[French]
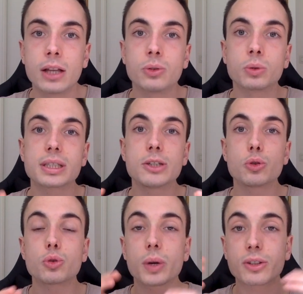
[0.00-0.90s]
Donc si
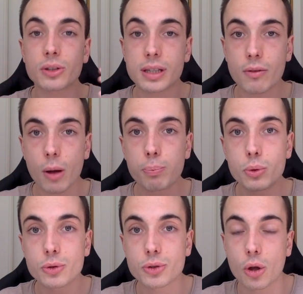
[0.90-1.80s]
tu souhaites en savoir
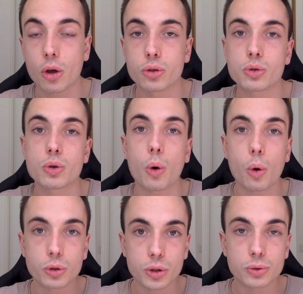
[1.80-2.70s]
plus euh, sur
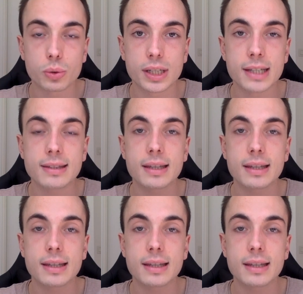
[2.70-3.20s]
Audience Toolkit,